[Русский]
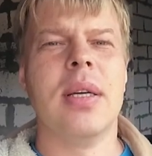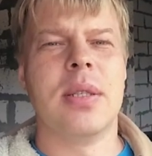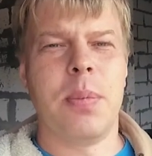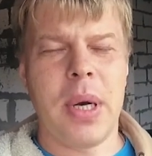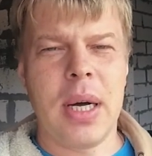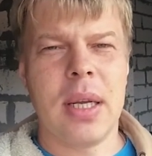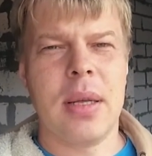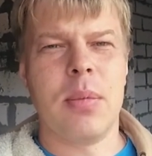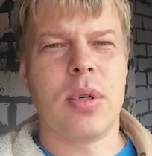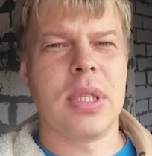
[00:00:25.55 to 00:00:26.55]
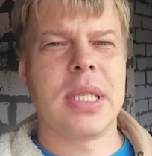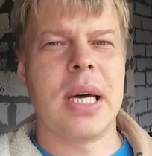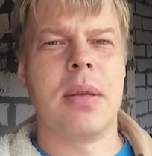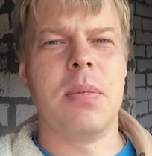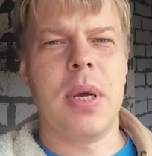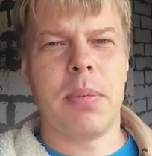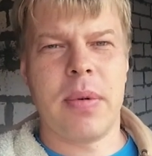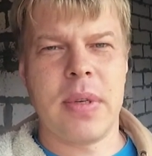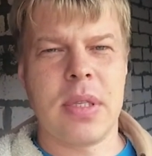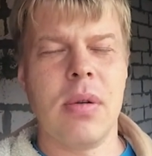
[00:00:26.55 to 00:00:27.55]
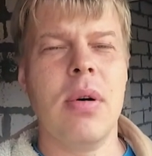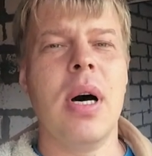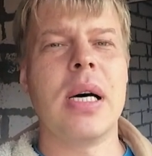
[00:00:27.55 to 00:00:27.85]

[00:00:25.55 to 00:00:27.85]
С бригадой, можно сказать, мне повезло.